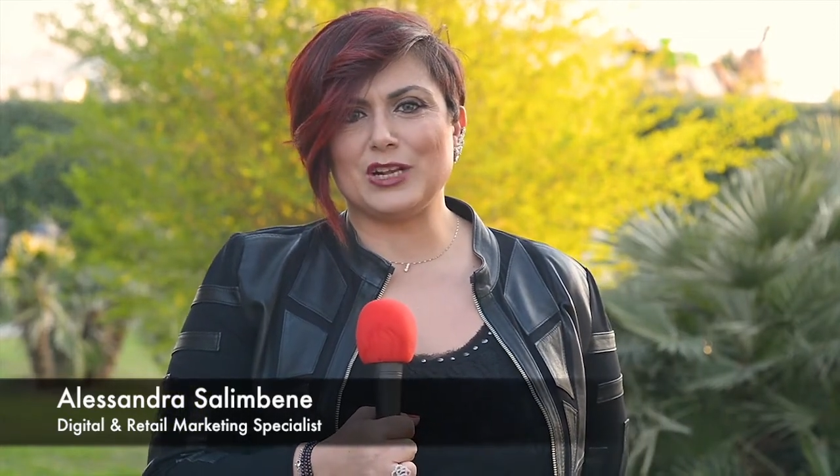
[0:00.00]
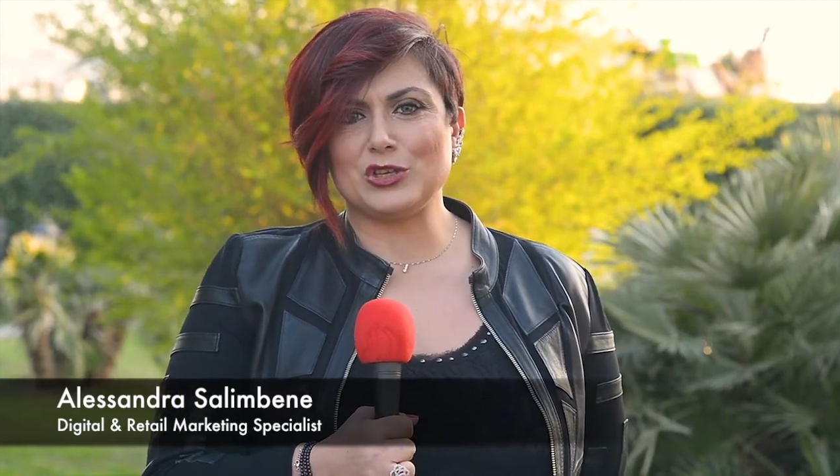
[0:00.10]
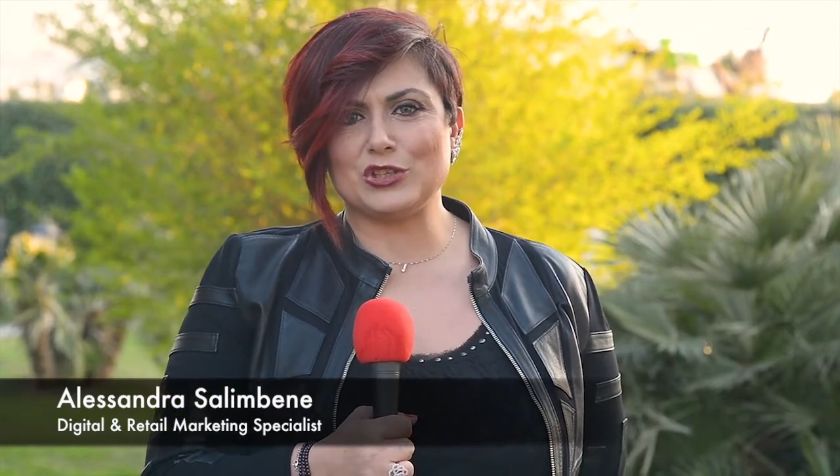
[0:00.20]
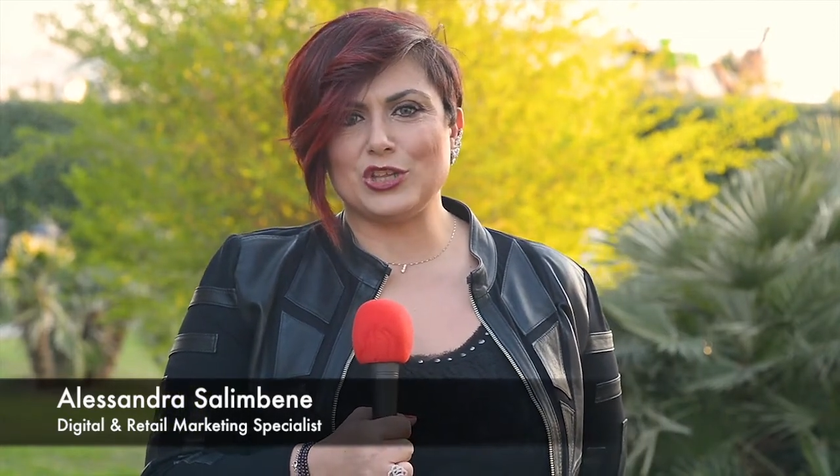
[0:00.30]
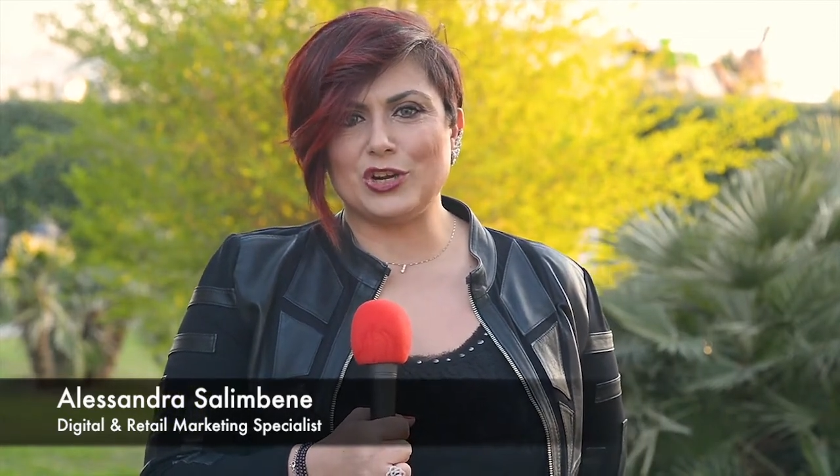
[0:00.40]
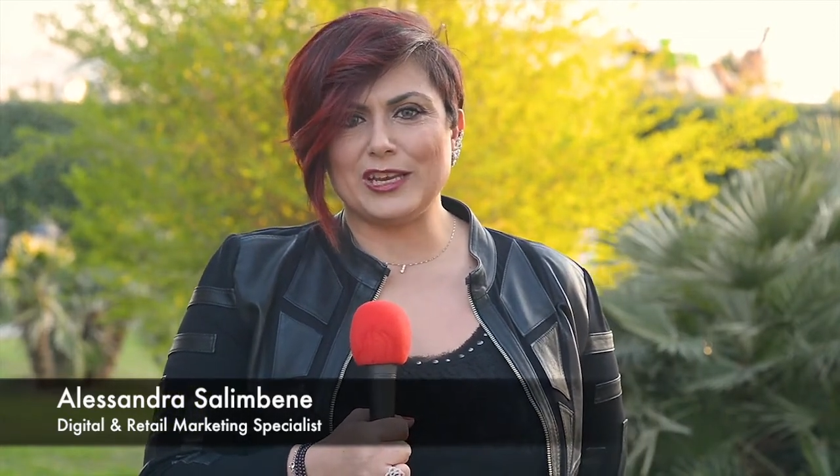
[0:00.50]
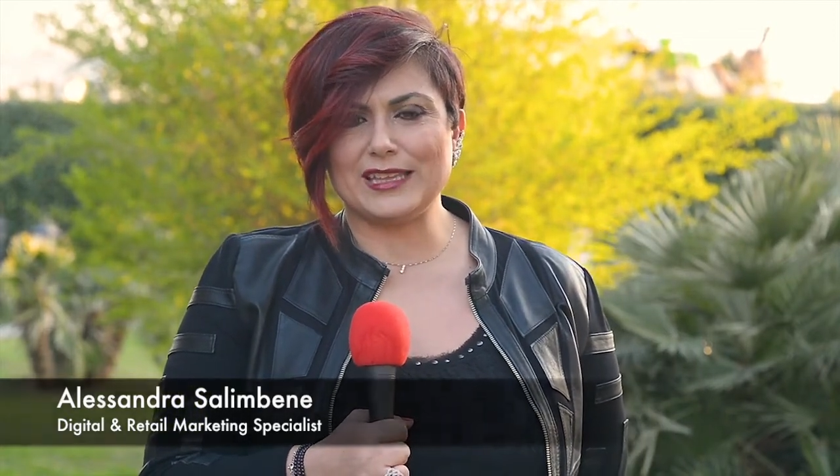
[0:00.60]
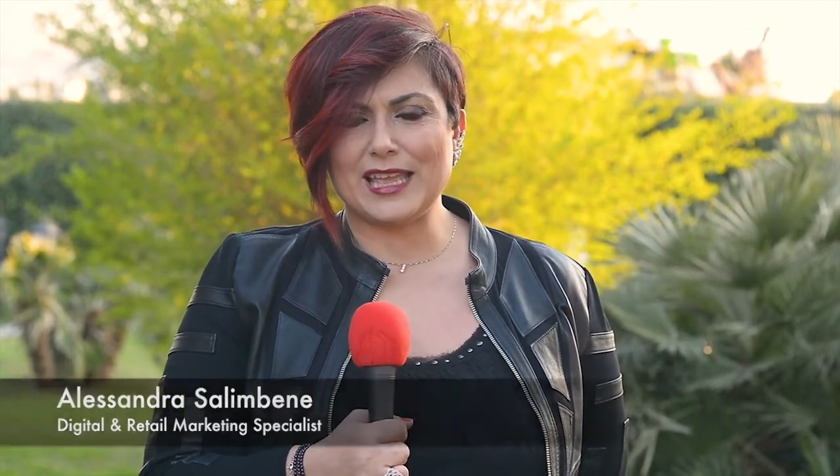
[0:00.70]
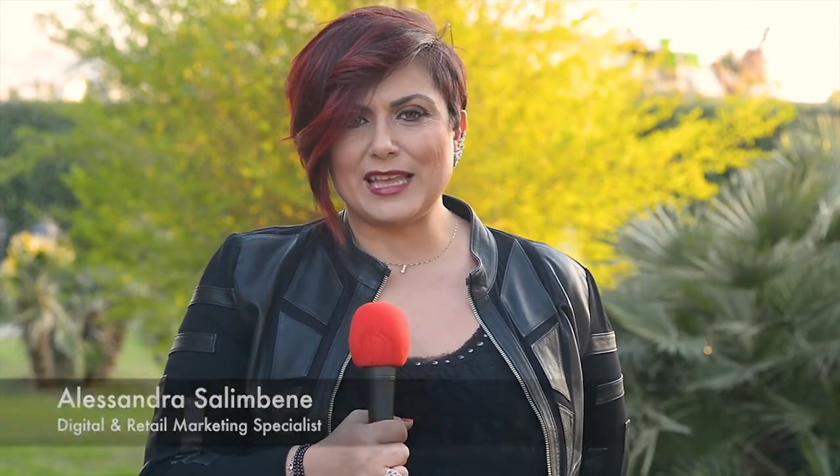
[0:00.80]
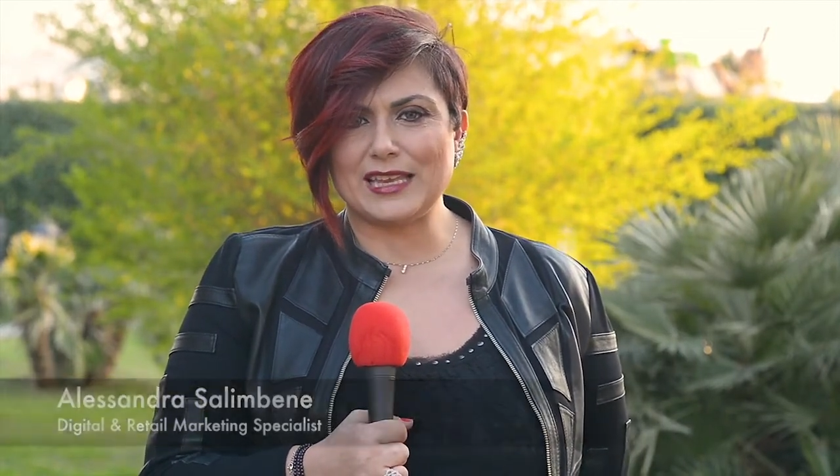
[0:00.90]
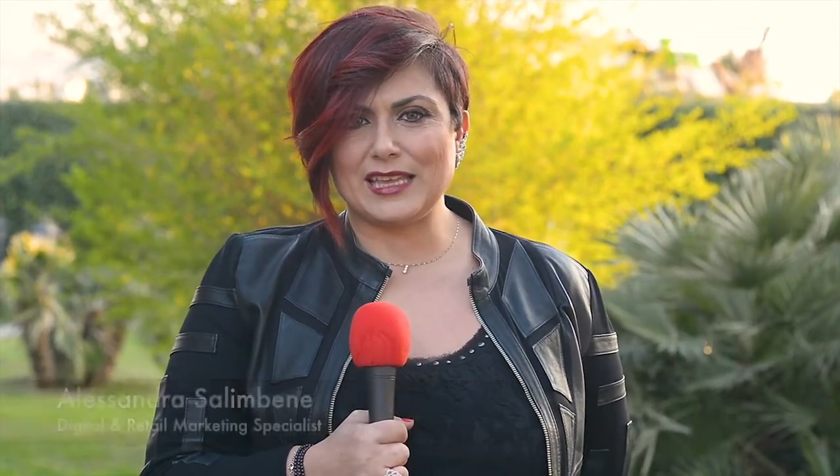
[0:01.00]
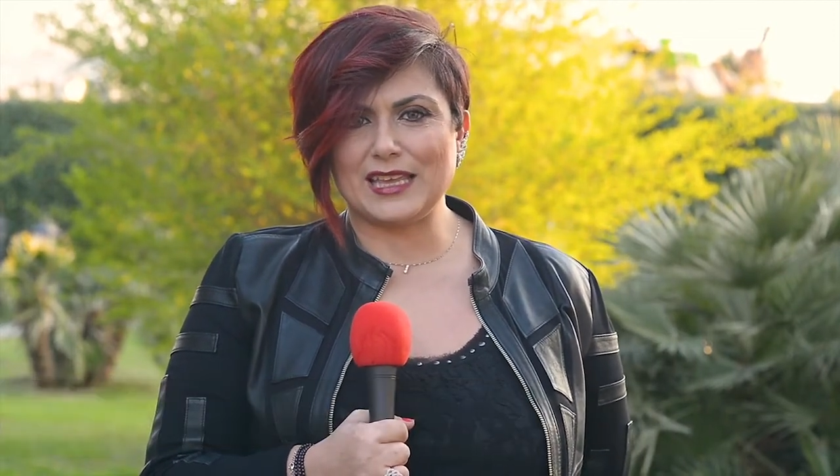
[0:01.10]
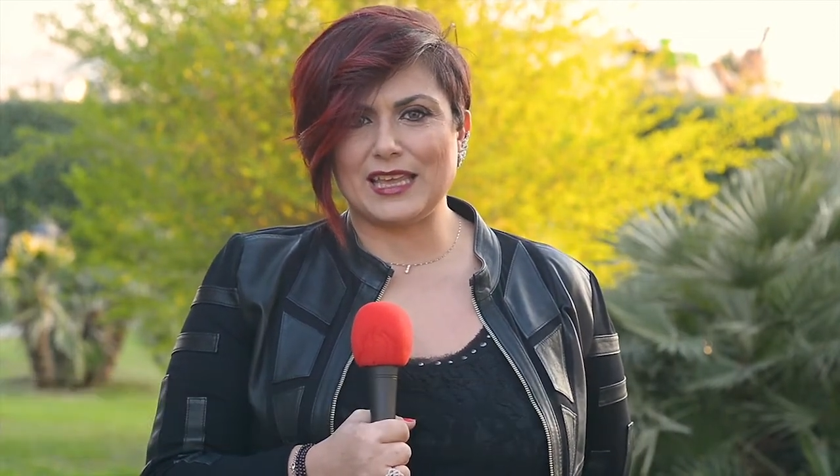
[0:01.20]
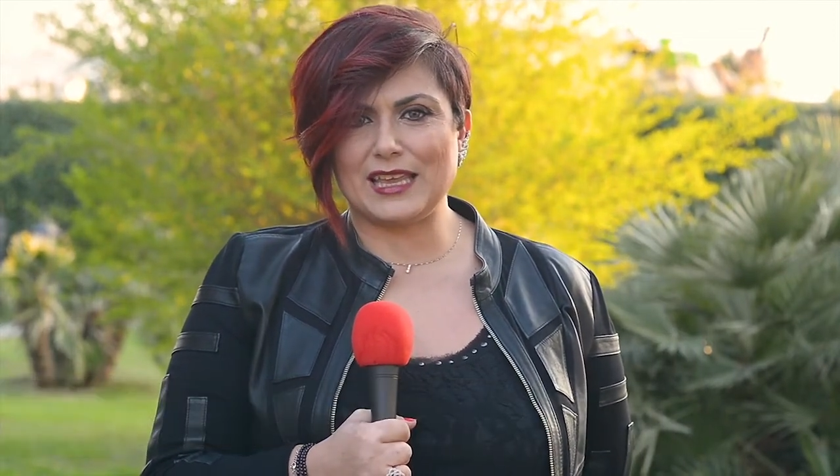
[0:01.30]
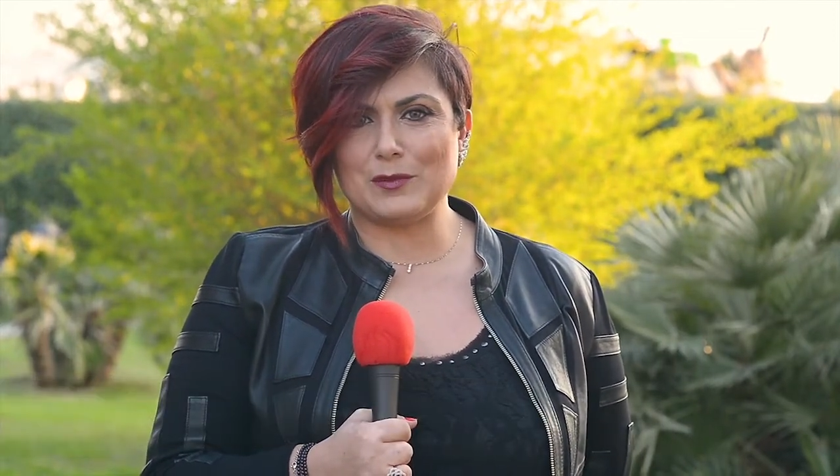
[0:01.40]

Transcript: racconterò le tecniche